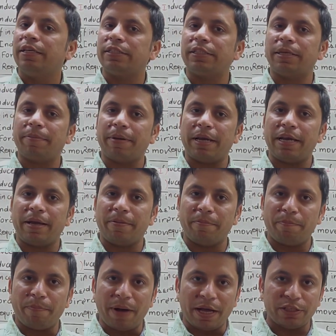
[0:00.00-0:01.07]
इससे पहले हम
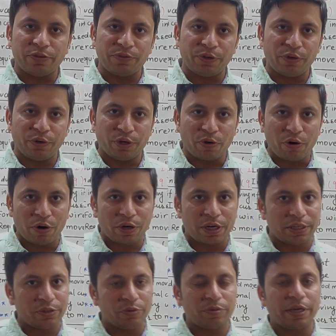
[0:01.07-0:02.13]
पांच वीडियो रिकॉर्ड
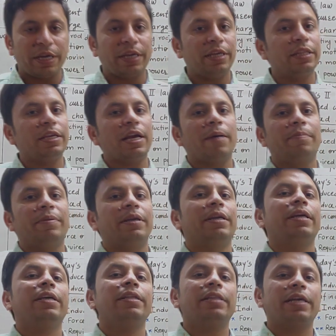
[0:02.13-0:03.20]
कर चुके हैं यदि आपने
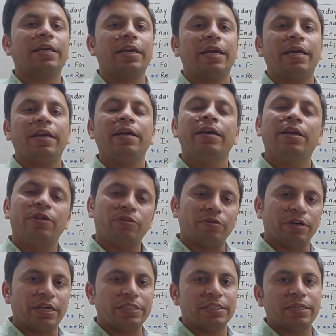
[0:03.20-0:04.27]
नहीं देखे हैं
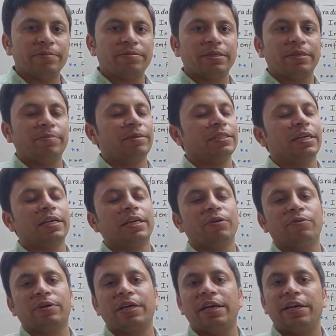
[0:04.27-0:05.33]
तो डिस्क्रिप्शन में जाके
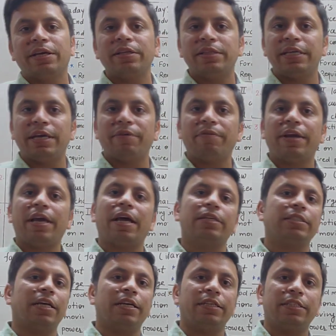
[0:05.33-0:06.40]
उनके लिंक दिए हुए हैं
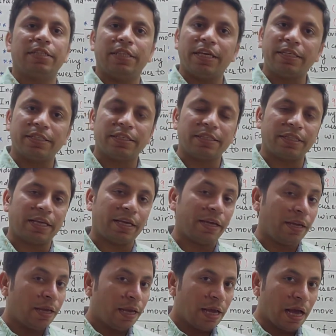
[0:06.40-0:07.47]
आसानी से देख सकते
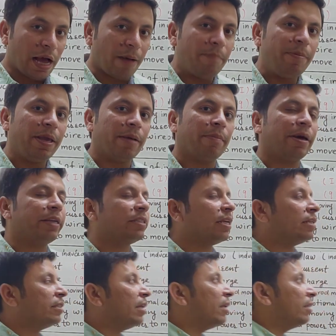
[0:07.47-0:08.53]
हैं आप भी हमारे
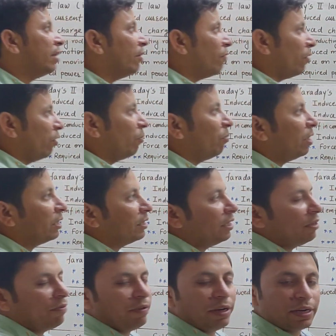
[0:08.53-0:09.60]
साथ साथ ये फार्मूला
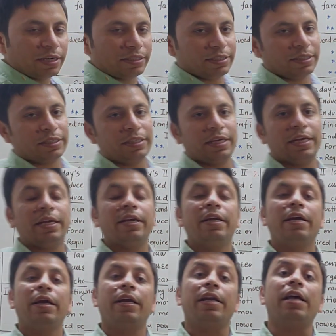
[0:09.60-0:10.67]
सीट फिल कर सकते हैं
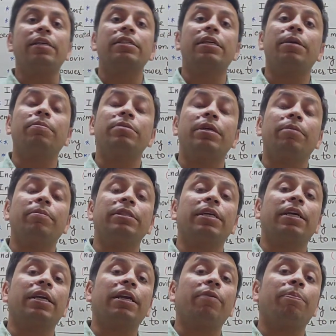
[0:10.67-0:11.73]
डिस्क्रिप्शन में
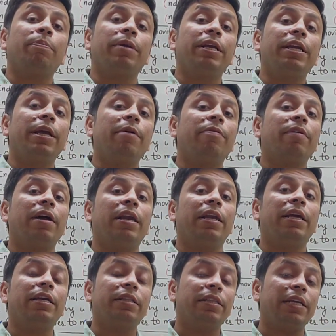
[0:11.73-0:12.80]
जाके पी का
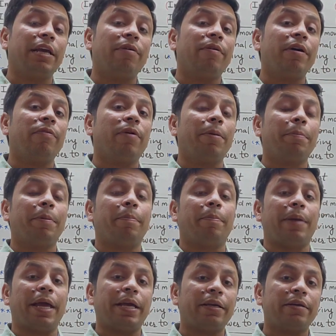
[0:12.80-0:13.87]
लिंक दिया हुआ है वहाँ पर
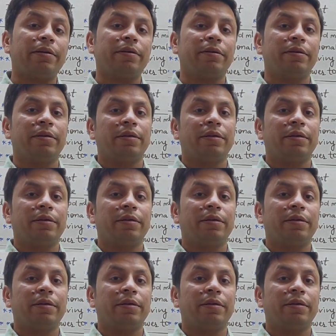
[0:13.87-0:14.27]
ब्लैंक